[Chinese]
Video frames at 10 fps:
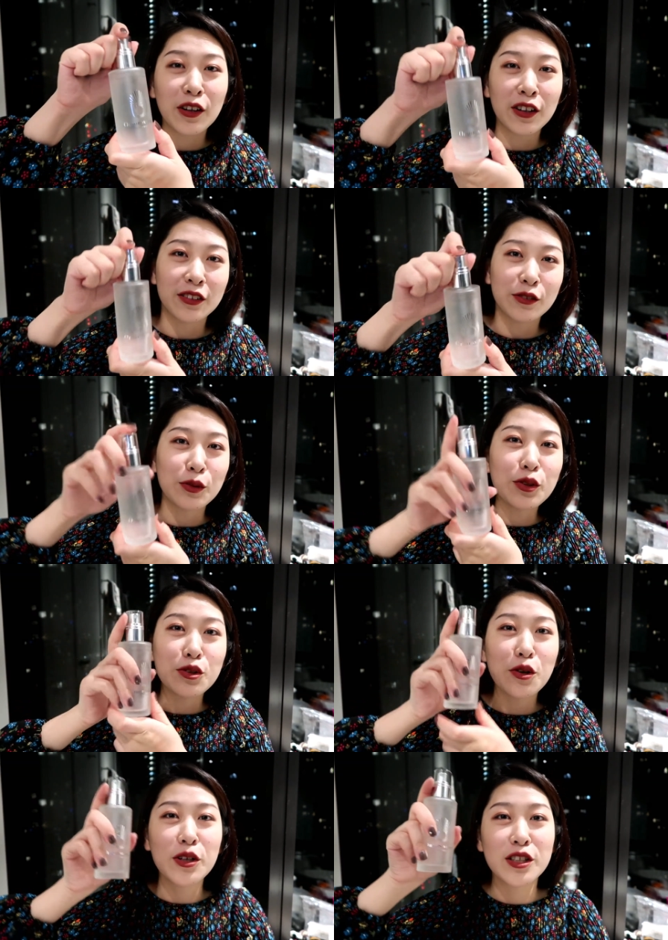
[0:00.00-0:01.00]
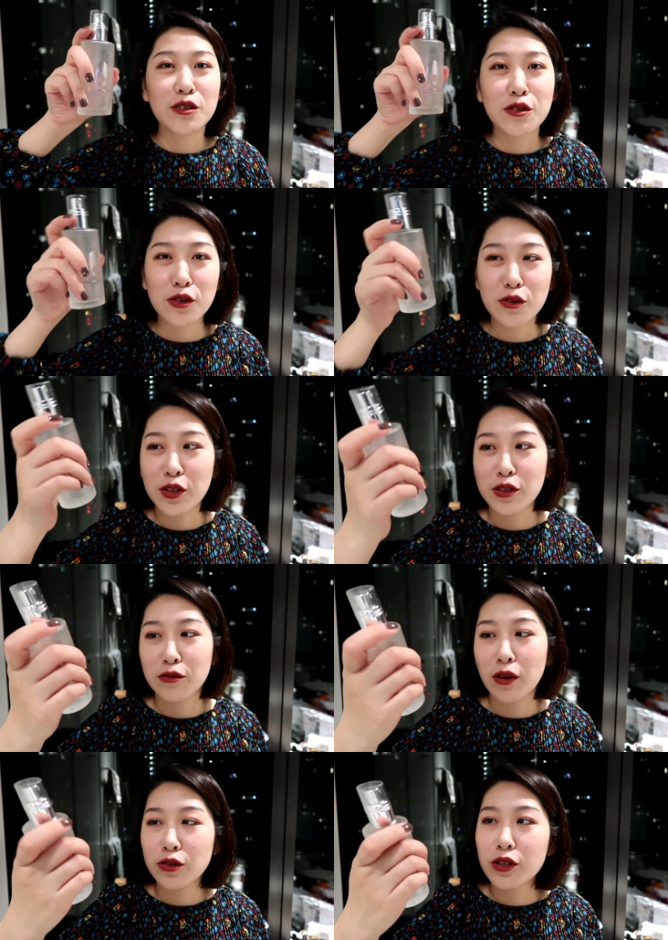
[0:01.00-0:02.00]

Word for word: 嗯，我又说回正装，说回正装。